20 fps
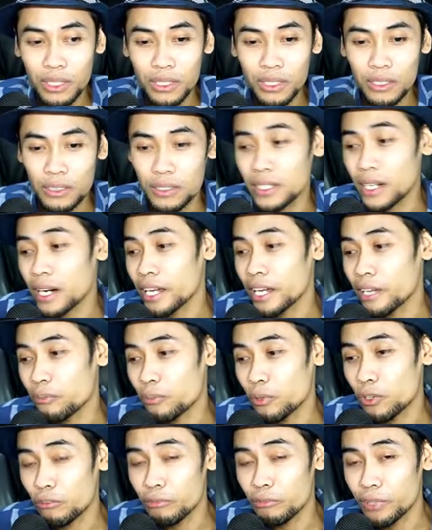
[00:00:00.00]
try
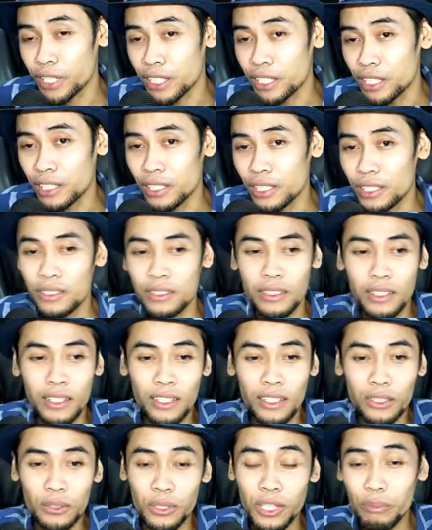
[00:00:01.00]
for free
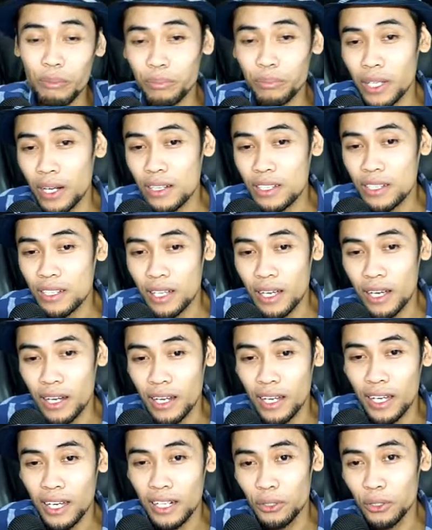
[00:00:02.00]
atau daftar
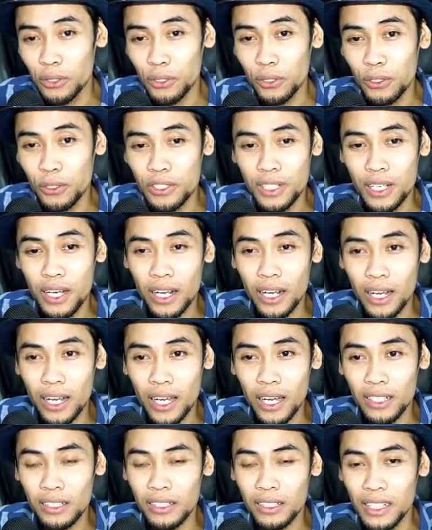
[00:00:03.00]
sekarang, download
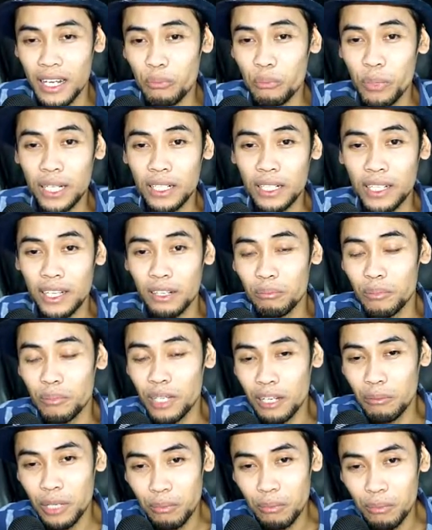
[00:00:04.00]
sekarang, dapatkan
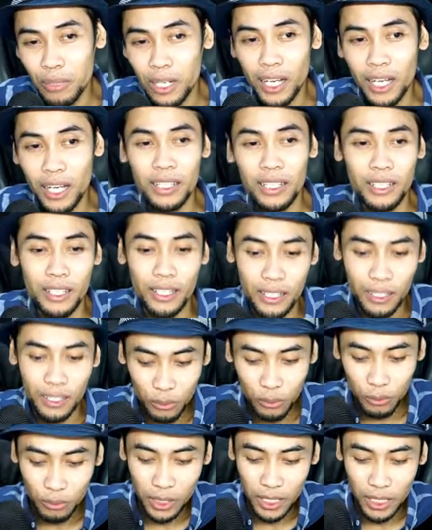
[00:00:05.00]
bla bla bla. Nih,
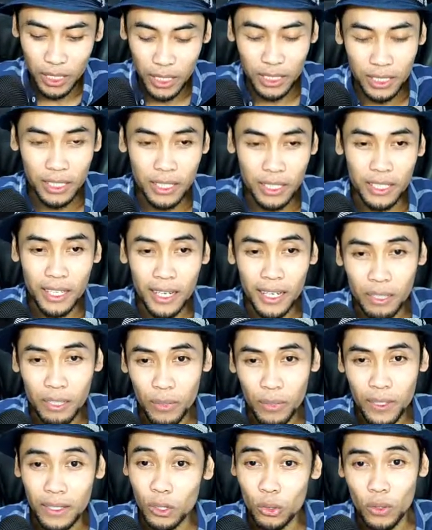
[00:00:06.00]
itu bisa jadi
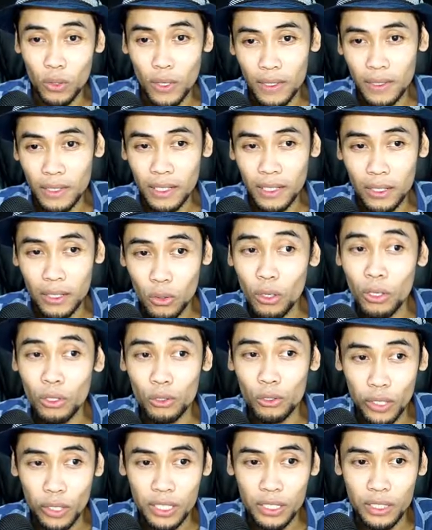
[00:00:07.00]
kalimat atau kata call
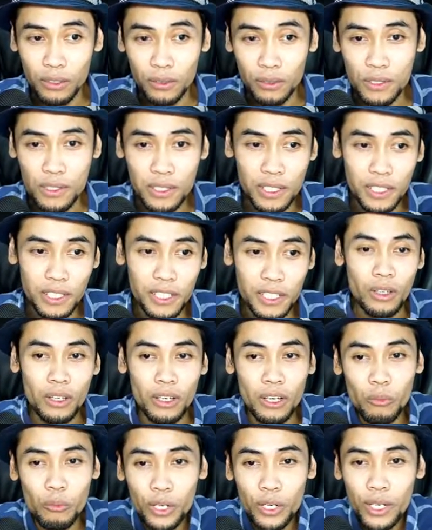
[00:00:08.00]
to action itu sendiri.
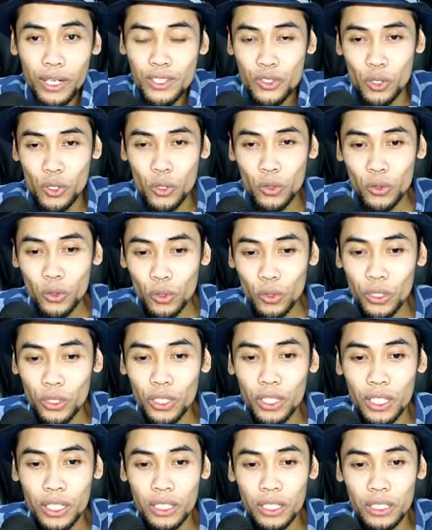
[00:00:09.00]
Kemudian
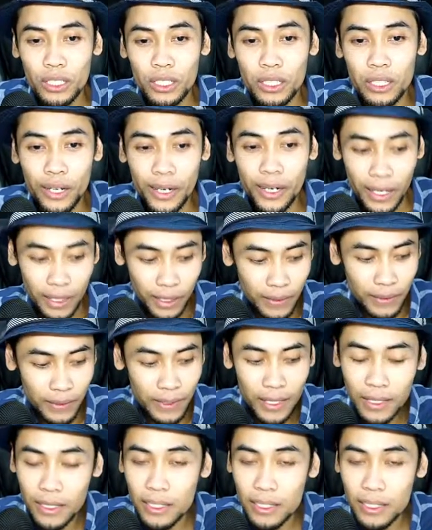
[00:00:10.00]
contohnya di realitanya